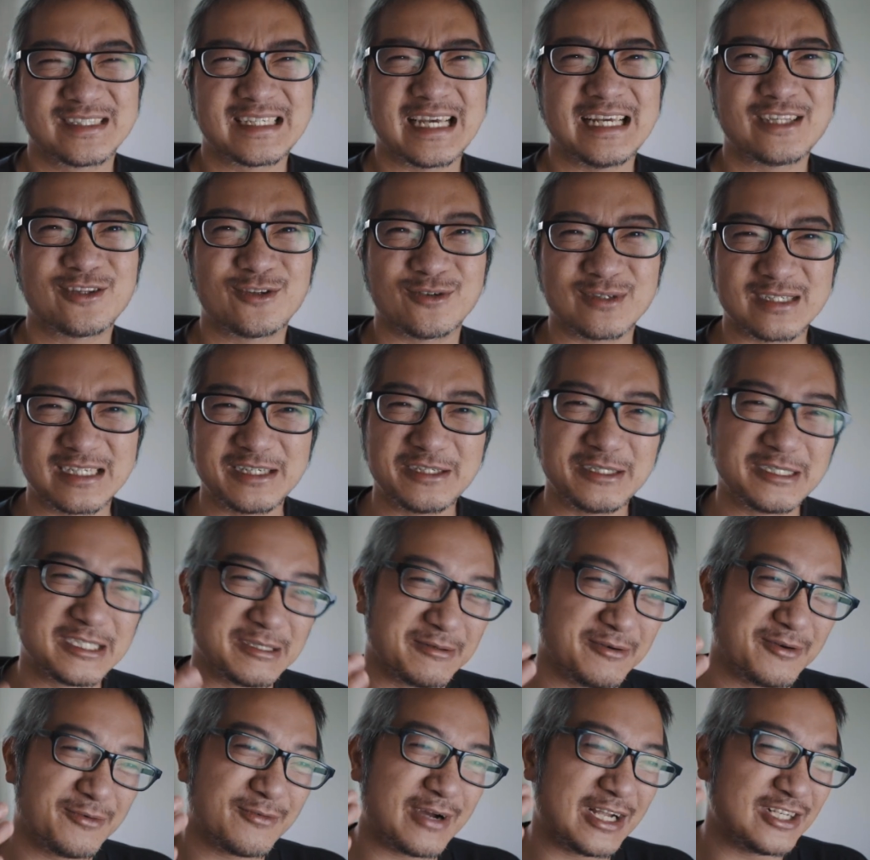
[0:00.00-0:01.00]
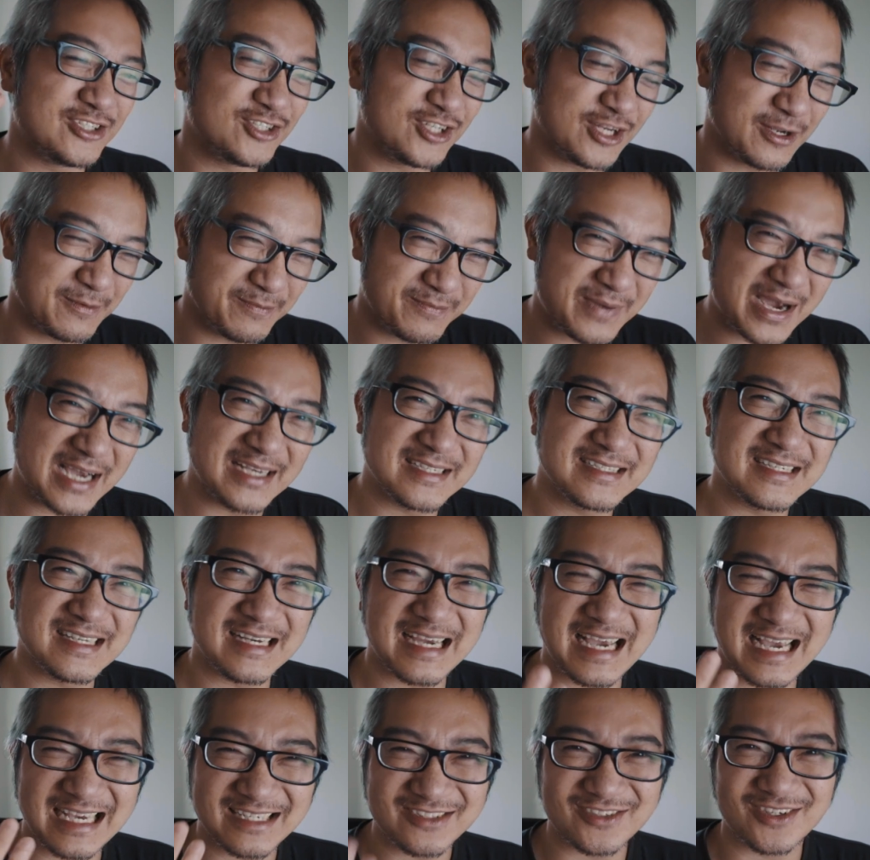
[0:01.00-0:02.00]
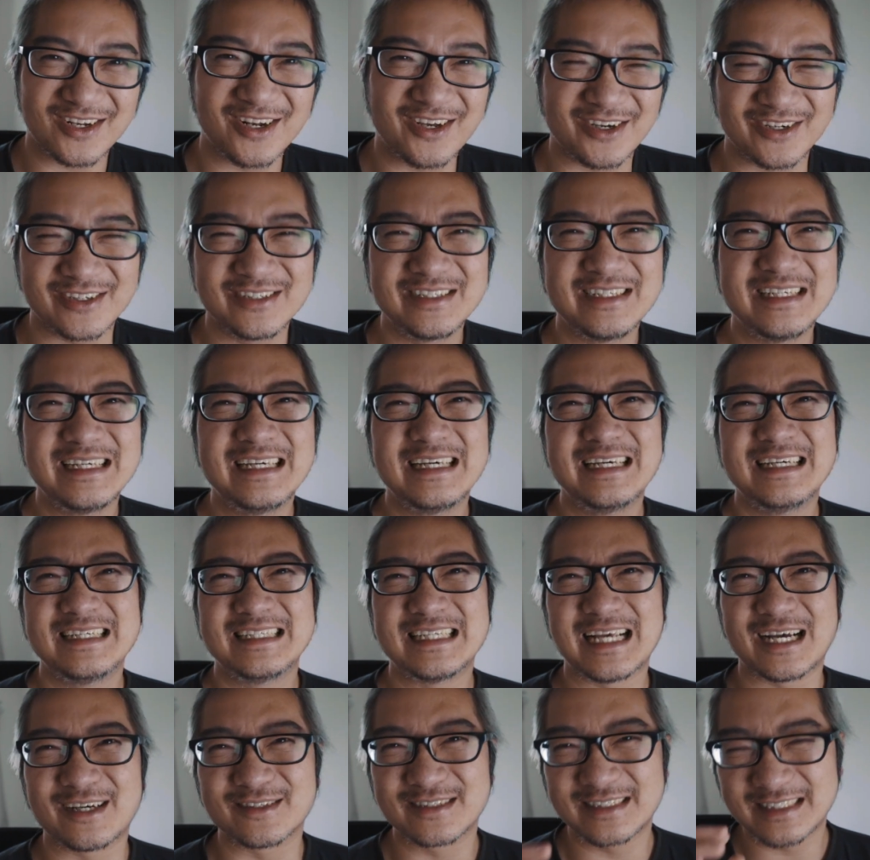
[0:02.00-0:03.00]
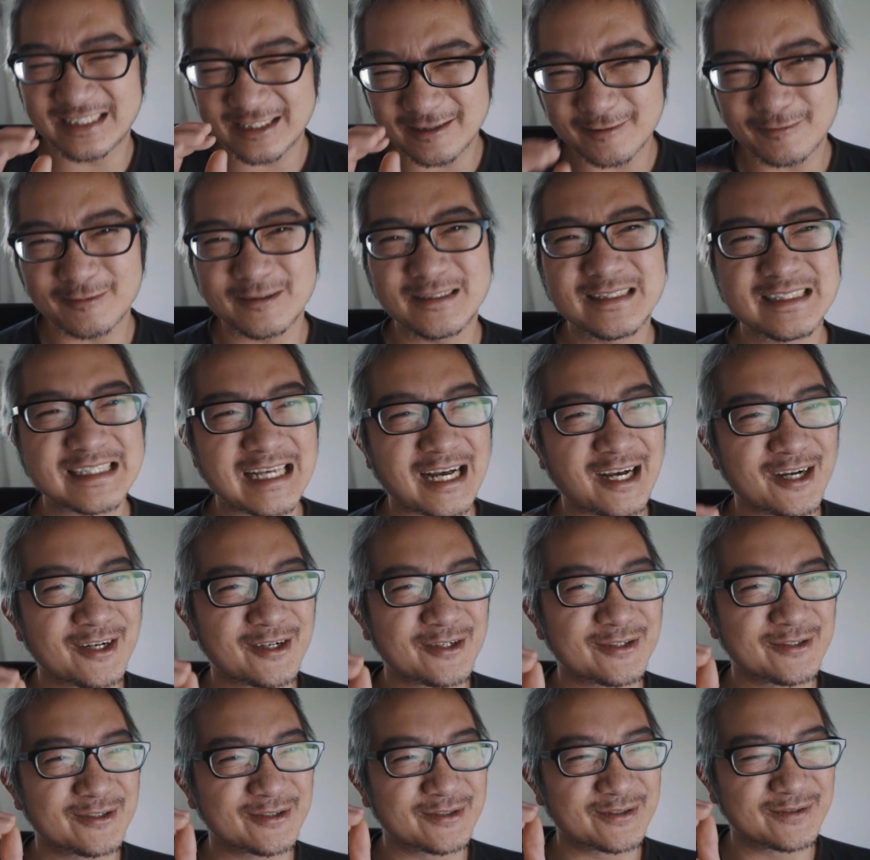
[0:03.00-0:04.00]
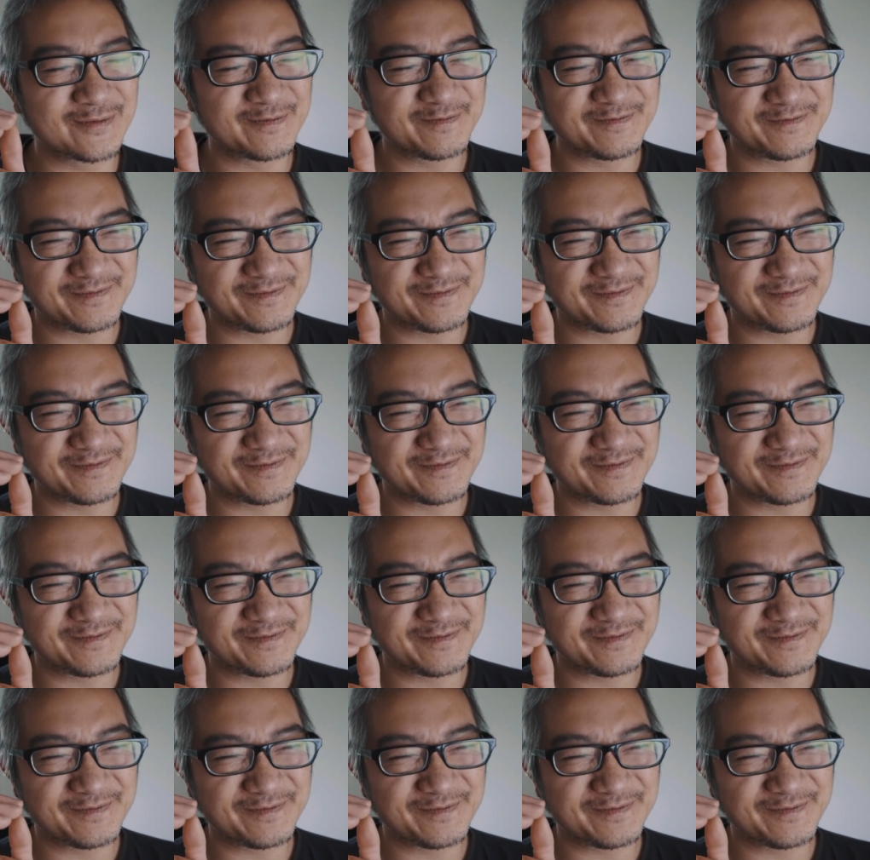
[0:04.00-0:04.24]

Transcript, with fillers: 才懂得怎么完全拍摄 S log，然后是然后。